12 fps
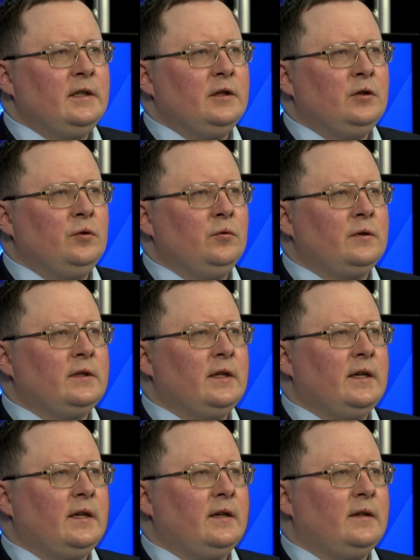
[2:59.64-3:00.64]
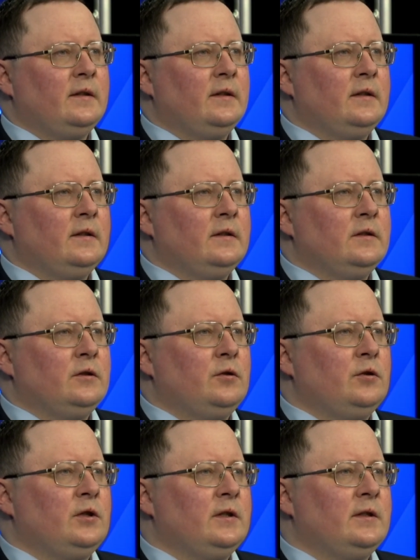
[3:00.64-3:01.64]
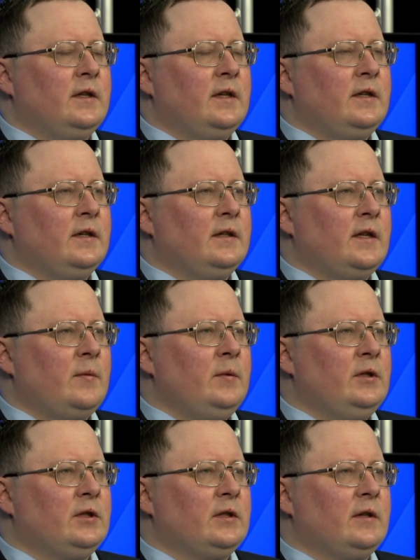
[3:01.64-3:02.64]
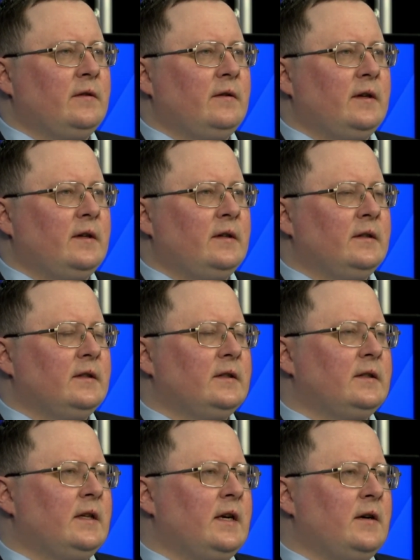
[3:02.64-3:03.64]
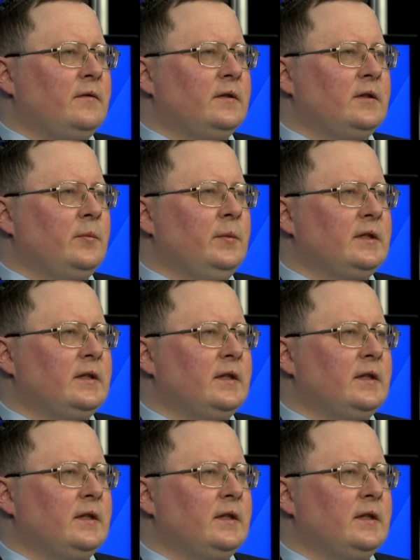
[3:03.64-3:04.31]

и Турция с точки зрения экономического здравого смысла